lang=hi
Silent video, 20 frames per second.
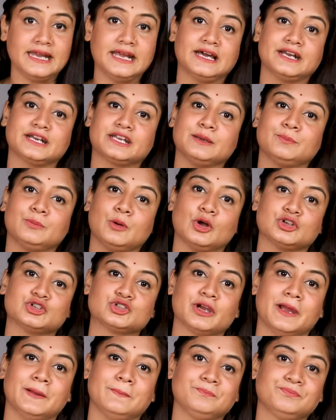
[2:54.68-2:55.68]
लेकर के
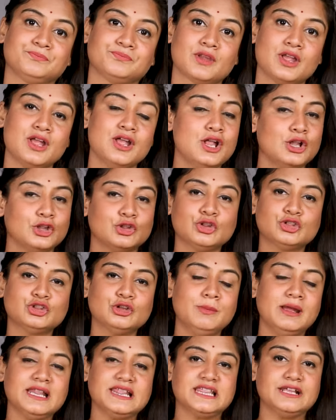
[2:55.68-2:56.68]
पहुंच गए
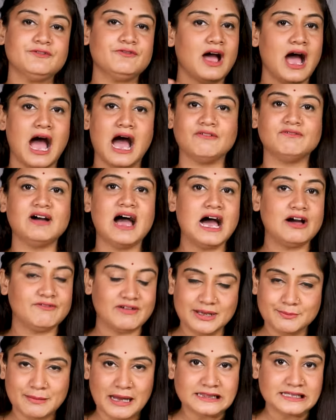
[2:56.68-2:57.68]
दोस्तों मैं सिर्फ हवा
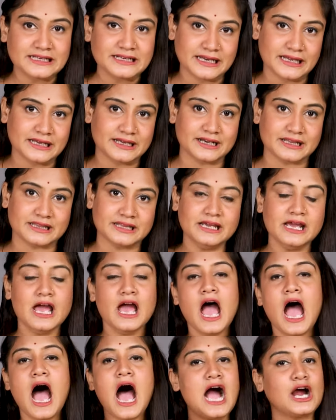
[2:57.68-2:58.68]
हवाई बातें नहीं करती
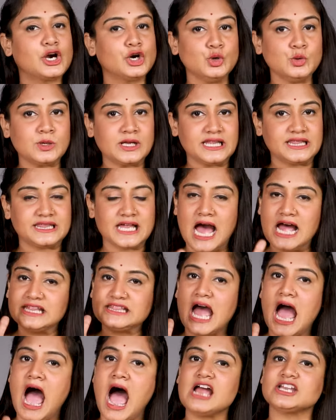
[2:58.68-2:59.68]
आंकड़ों के
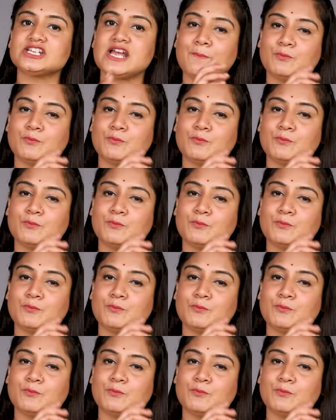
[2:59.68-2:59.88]
साथ आज